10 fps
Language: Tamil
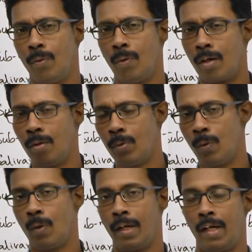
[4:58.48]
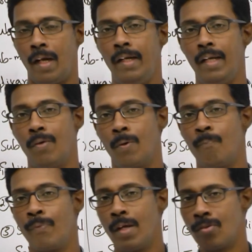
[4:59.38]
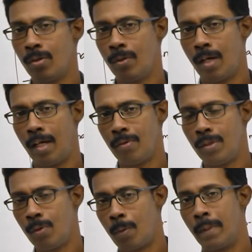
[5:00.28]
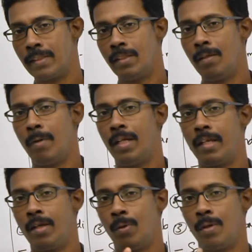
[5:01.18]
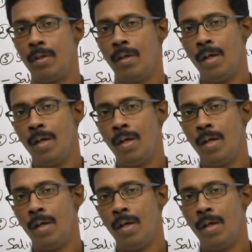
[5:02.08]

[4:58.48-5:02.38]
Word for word: ஓரளவுக்கு உங்களுக்கு ஐடியா வரும் ஸோ அது வந்து ஒரு மசில் மாதிரி ஒரு